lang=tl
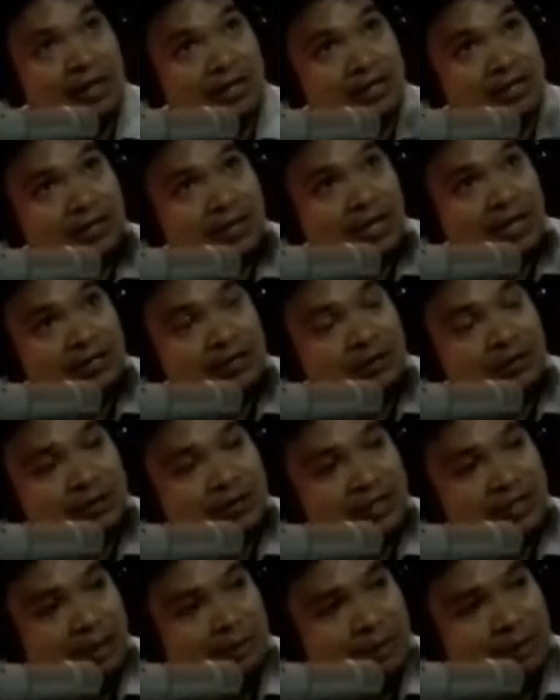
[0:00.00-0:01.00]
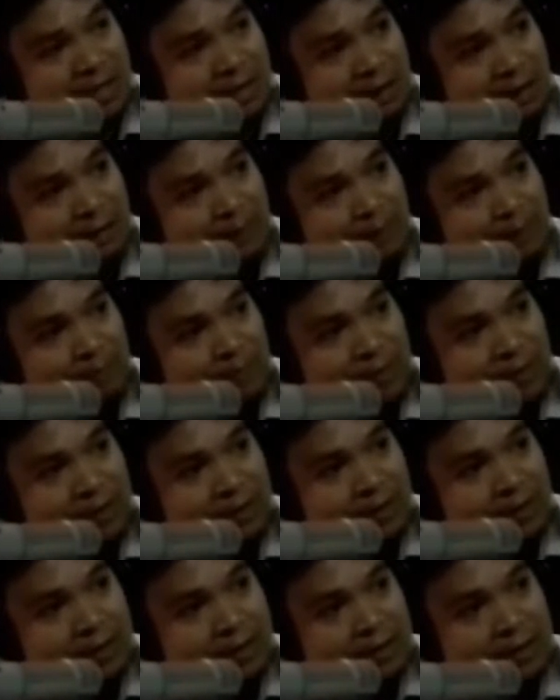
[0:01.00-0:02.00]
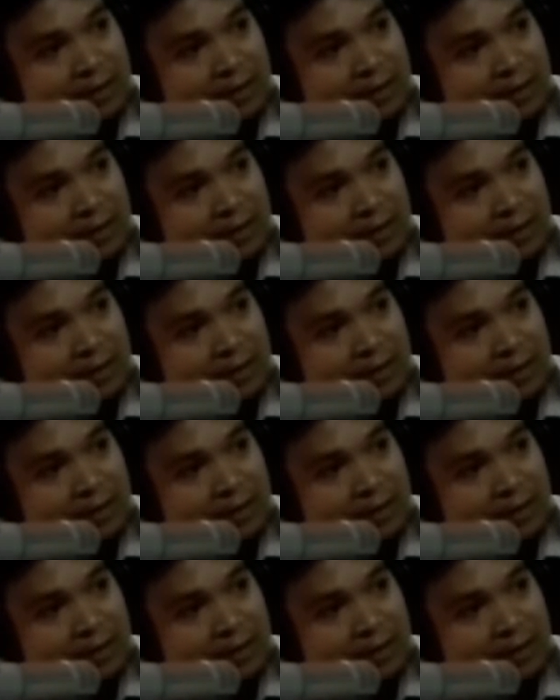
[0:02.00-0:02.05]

nasa taas yung stem cell. Yes, tama.